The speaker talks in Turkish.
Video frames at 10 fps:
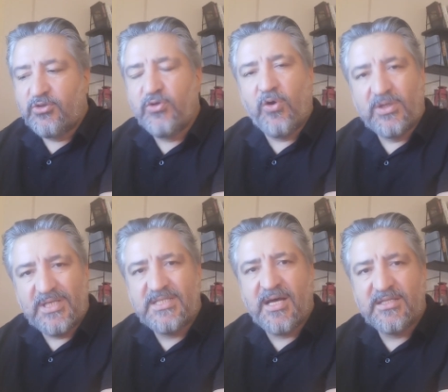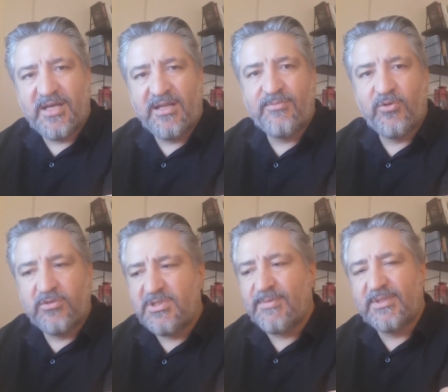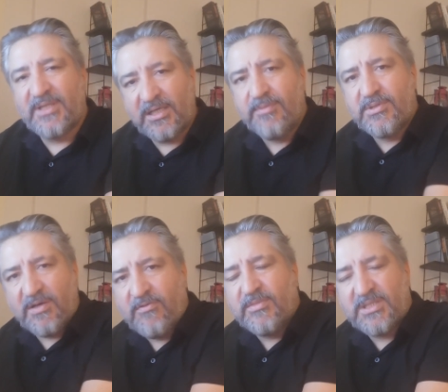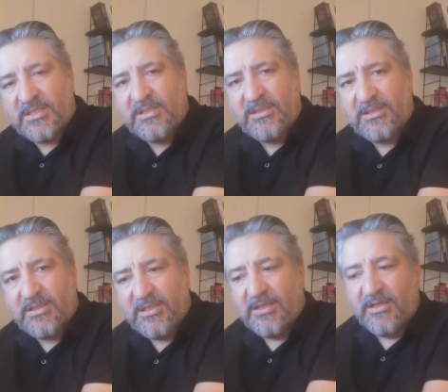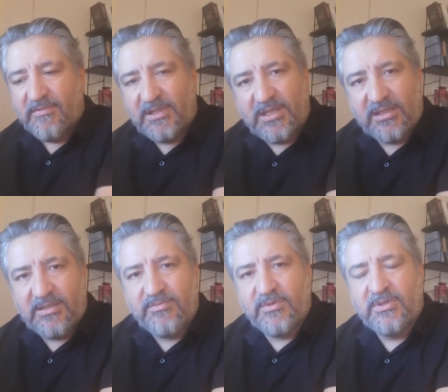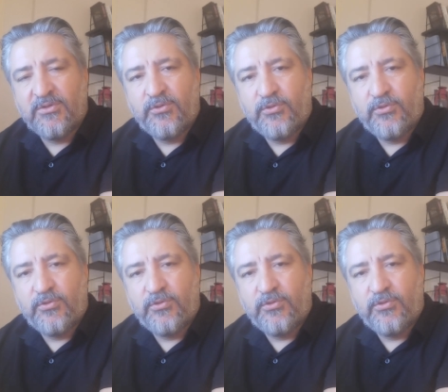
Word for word: Çünkü orta saha sağlam olduğu zaman takım savunmasını ve takım e,